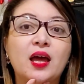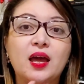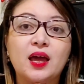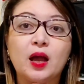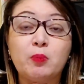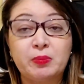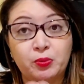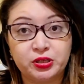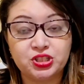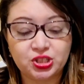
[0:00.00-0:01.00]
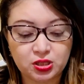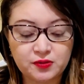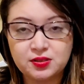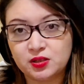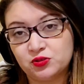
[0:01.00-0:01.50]
é, uma memória de Jane
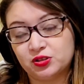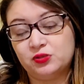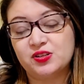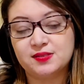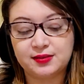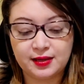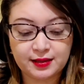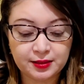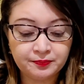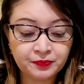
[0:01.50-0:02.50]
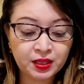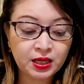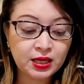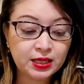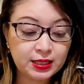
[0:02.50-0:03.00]
Austen, que eu, que eu já citei aqui.
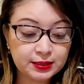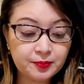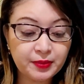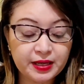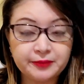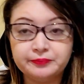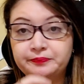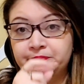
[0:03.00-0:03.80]
E também